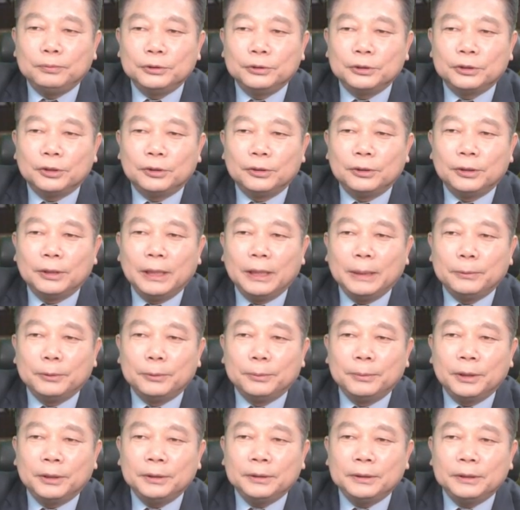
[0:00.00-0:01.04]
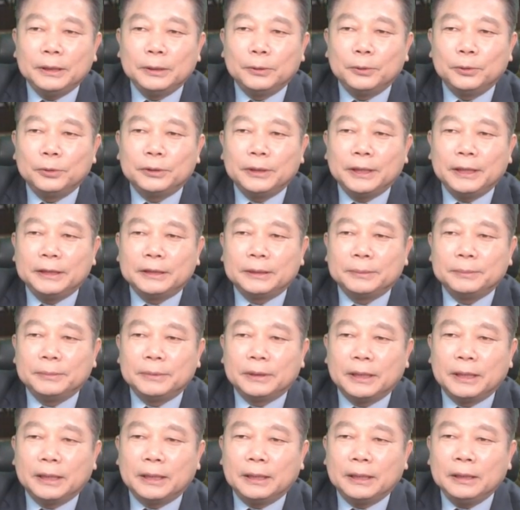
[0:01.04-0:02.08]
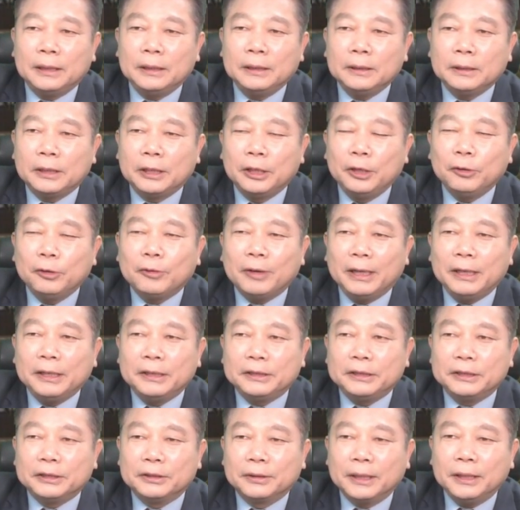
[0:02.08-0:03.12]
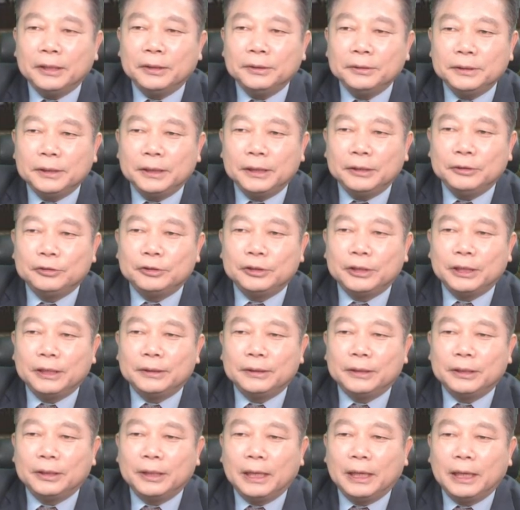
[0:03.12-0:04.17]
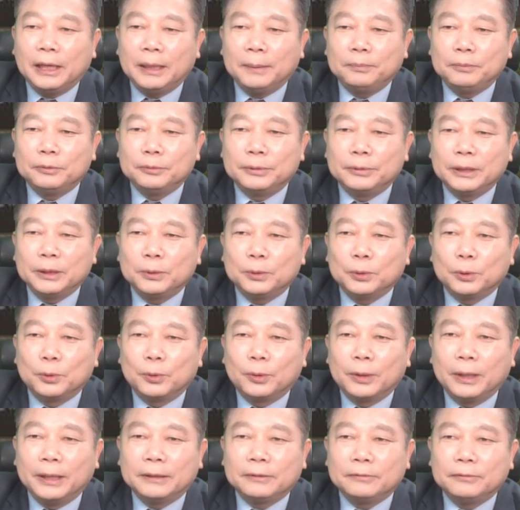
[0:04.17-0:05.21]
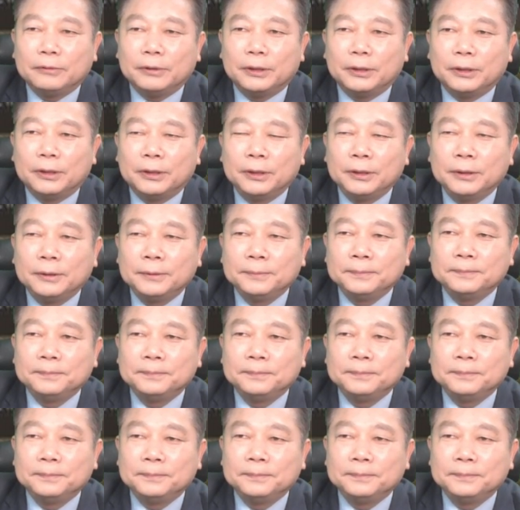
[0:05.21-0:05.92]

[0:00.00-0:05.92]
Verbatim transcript: 분석을 해보면 이곳에 있습니다. 교육관리지역에 현재 위치해 있네요. 앞부분에 도로가 있고요.